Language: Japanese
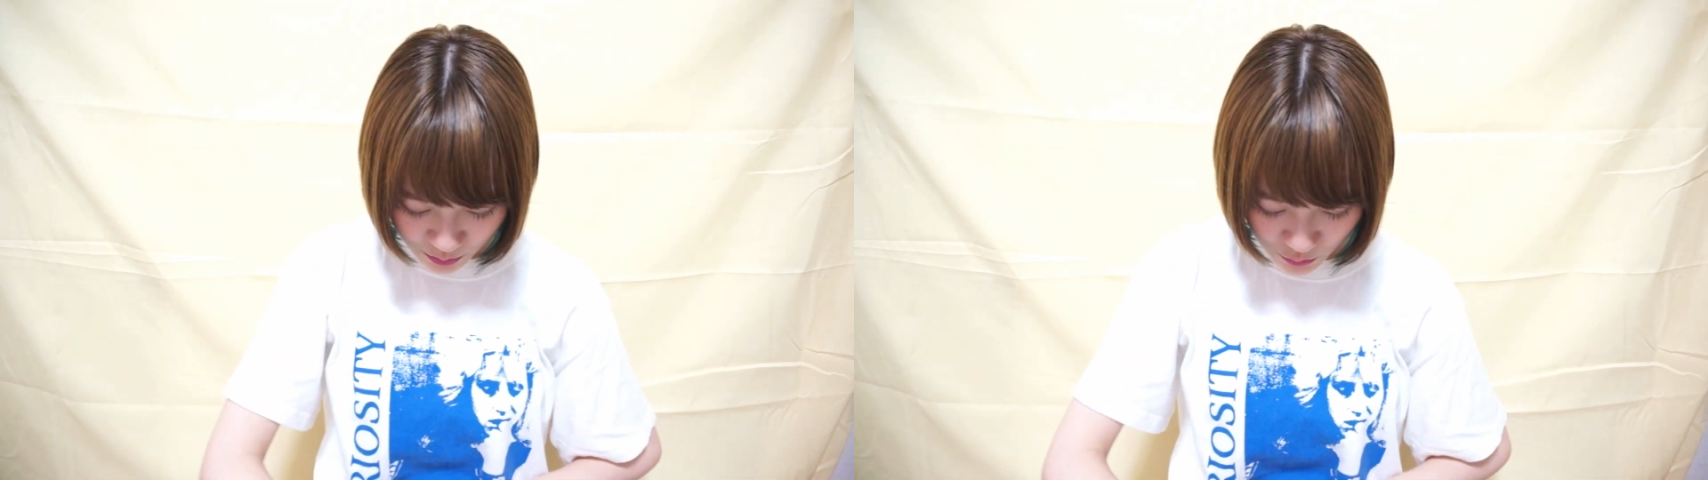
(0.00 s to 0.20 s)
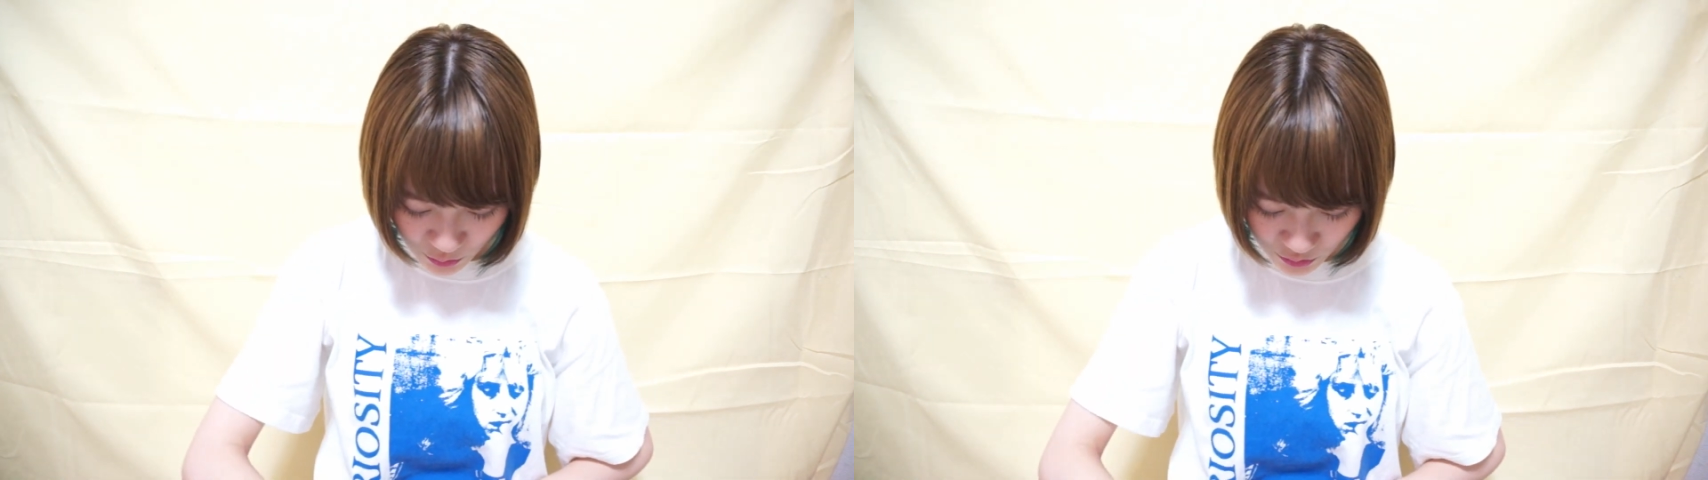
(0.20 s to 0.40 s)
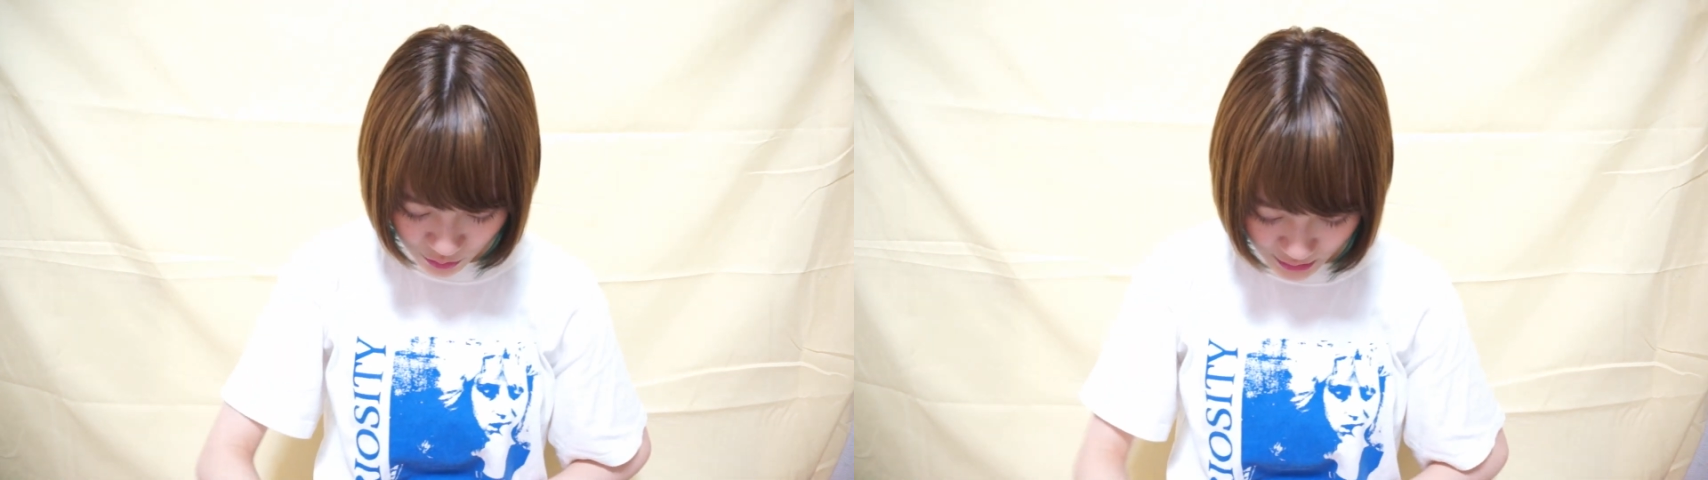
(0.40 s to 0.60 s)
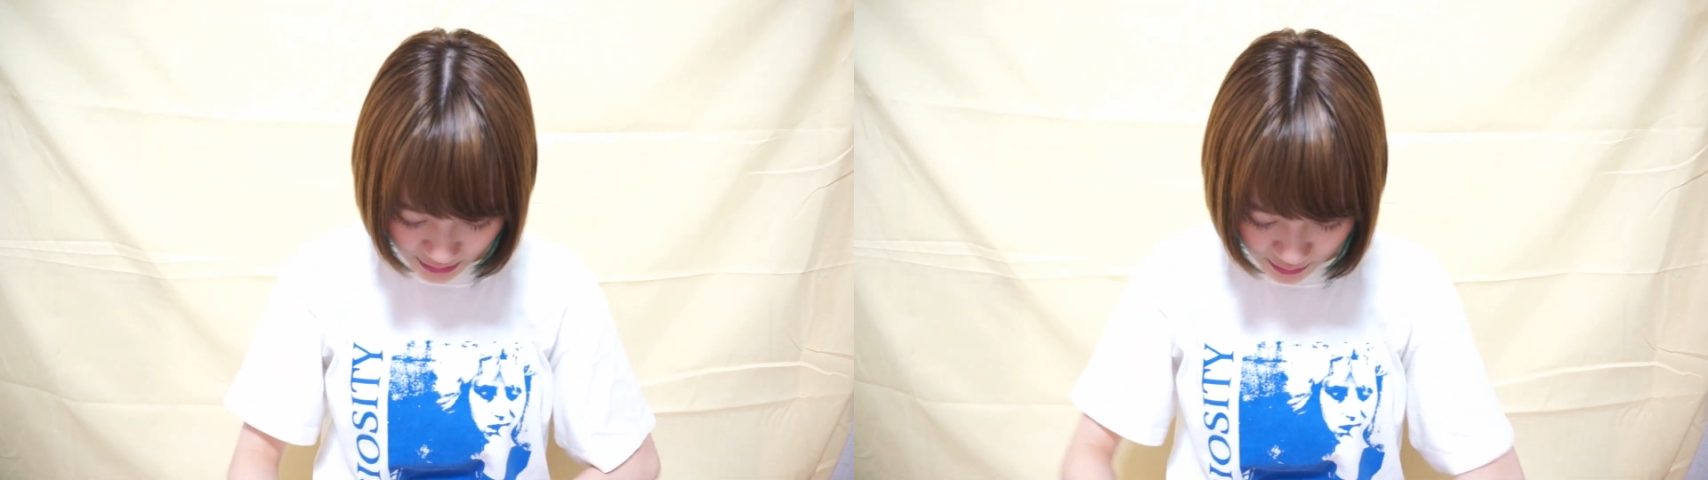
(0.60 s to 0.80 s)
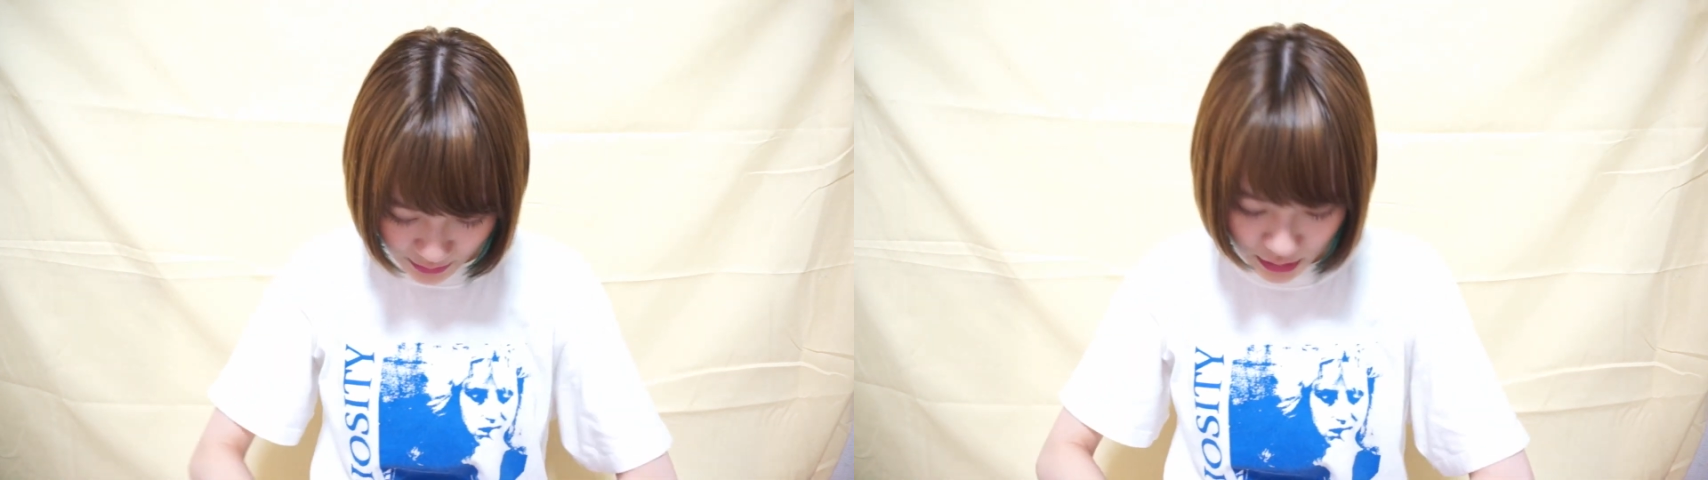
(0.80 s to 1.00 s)
もうそ
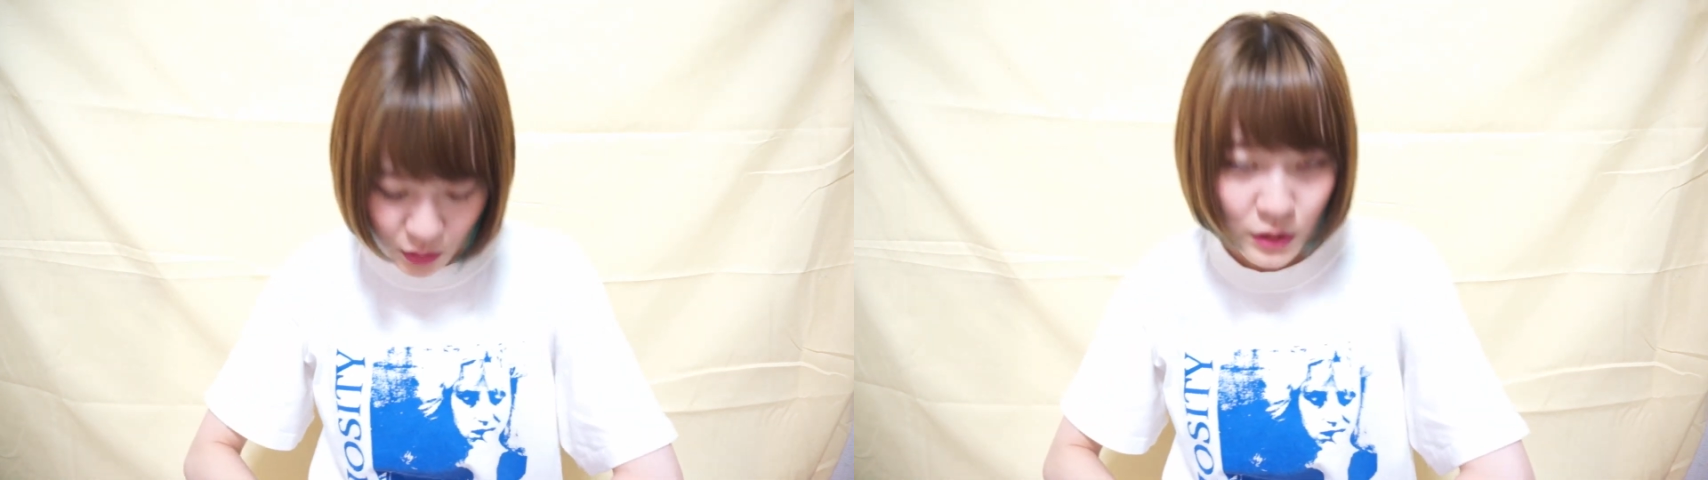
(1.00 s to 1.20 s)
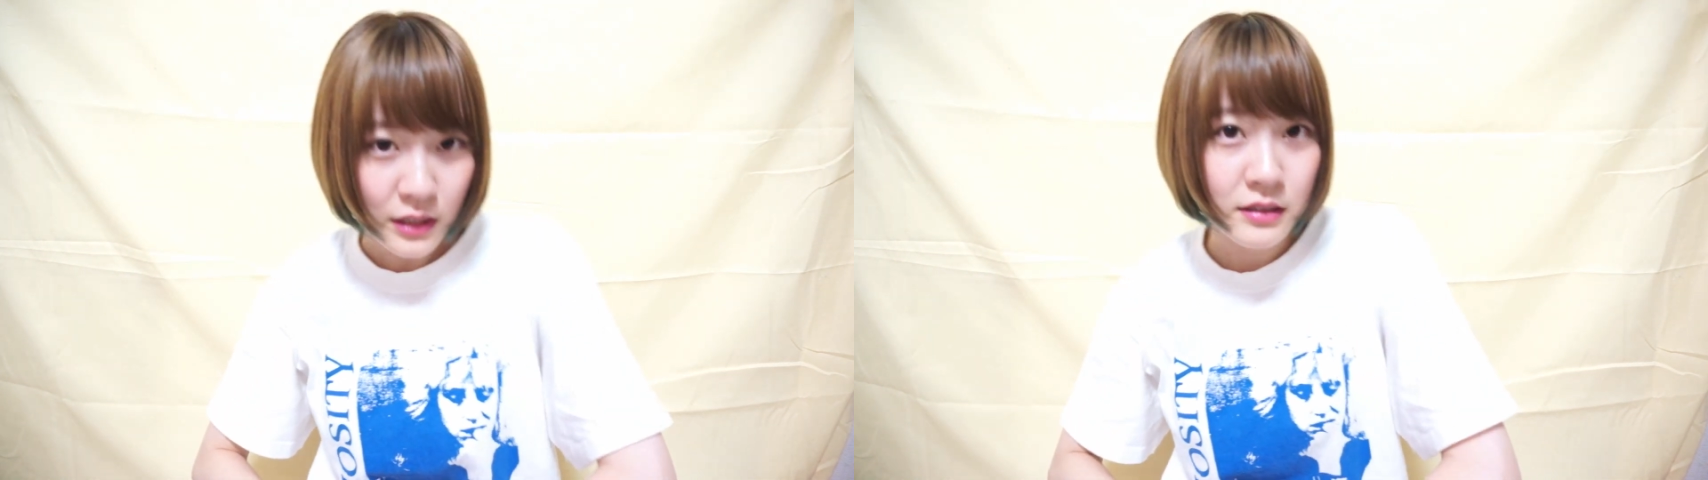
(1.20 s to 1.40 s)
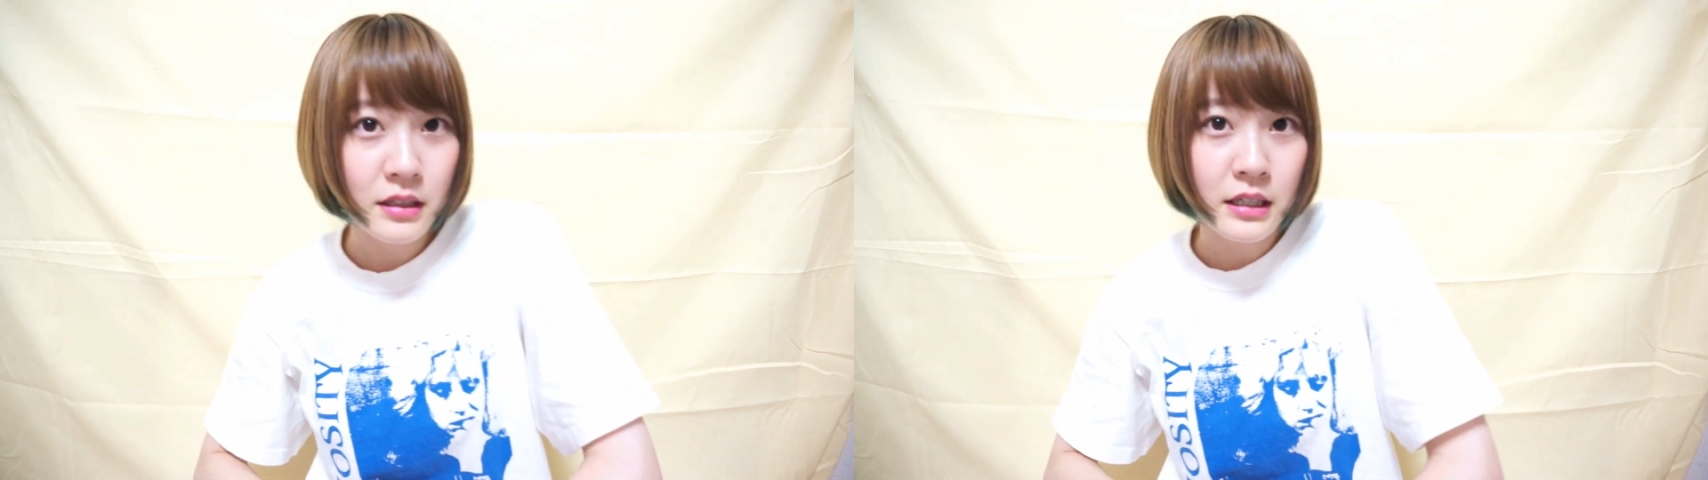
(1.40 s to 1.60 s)
りゃ割とたくさ